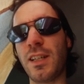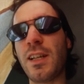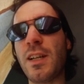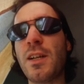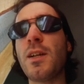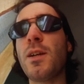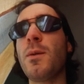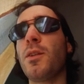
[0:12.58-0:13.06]
Cioè,
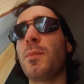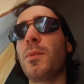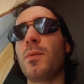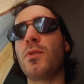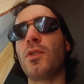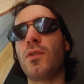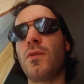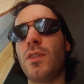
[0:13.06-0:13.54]

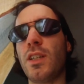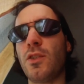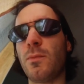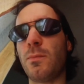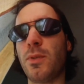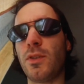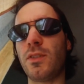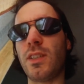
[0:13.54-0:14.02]
poi mi sono
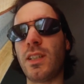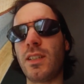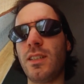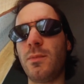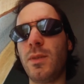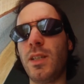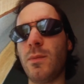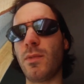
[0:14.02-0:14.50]
svegliato un po'
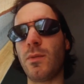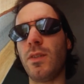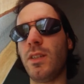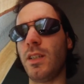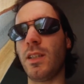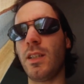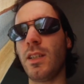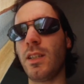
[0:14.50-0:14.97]
tardi prima,
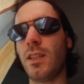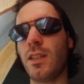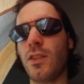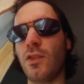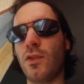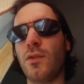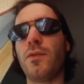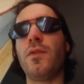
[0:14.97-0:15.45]
quindi
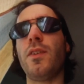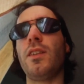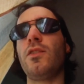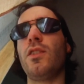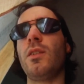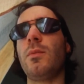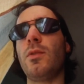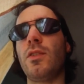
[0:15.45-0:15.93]
non ho
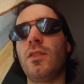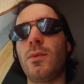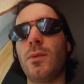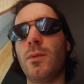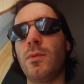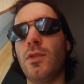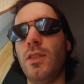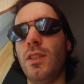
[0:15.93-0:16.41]
fatto il report
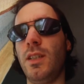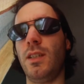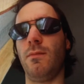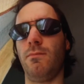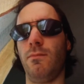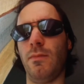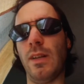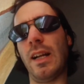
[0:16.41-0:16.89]
proprio
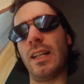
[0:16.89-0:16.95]
di...